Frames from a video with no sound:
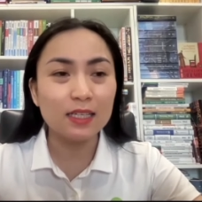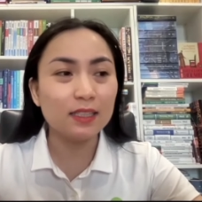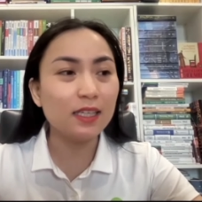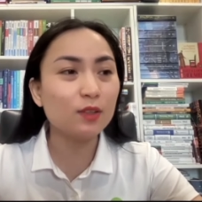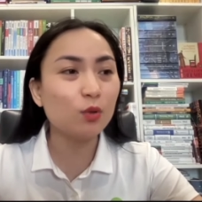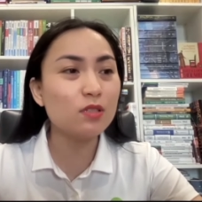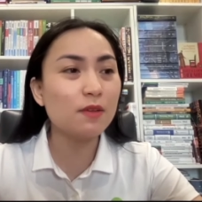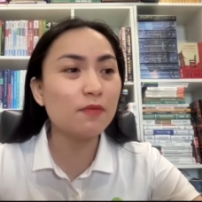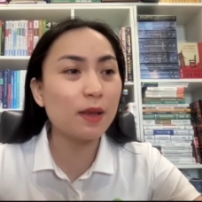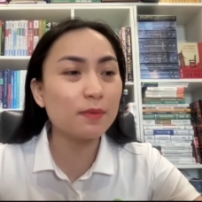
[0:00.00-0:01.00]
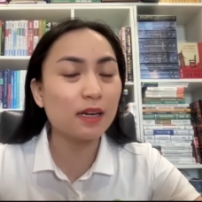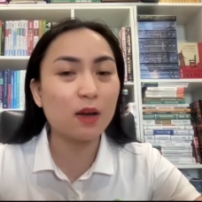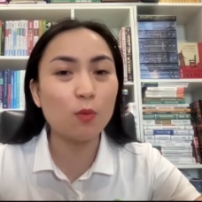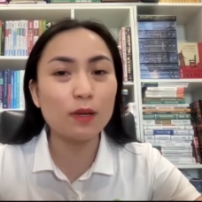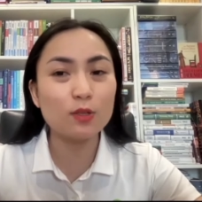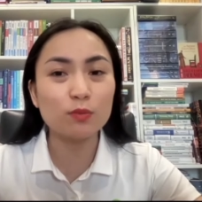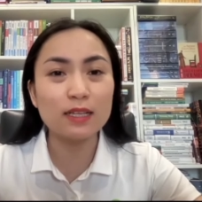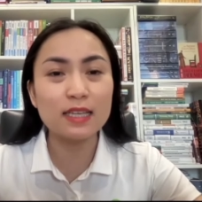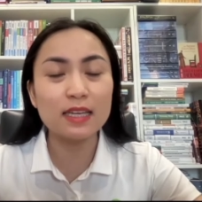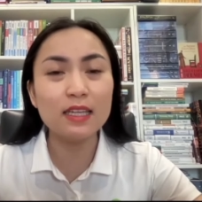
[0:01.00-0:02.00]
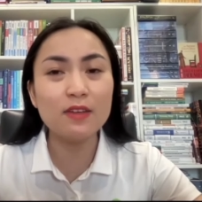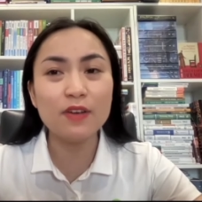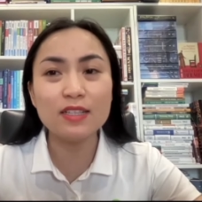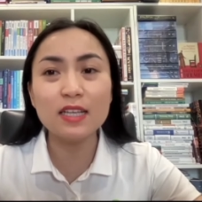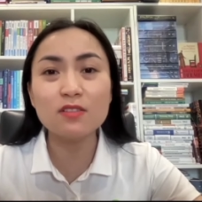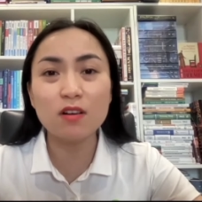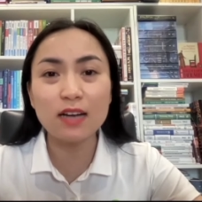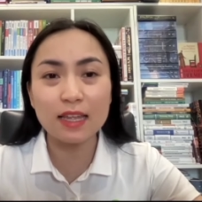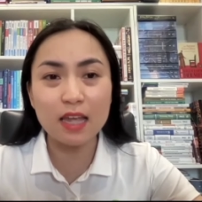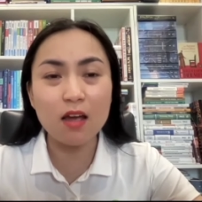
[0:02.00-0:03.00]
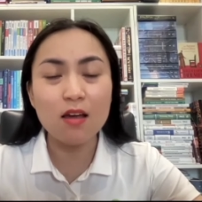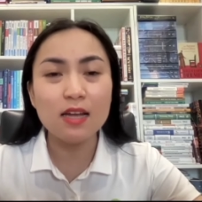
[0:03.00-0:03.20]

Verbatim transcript: thế thì tôi xin phép rằng là hôm nay chúng ta sẽ đi về dinh dưỡng đã nhá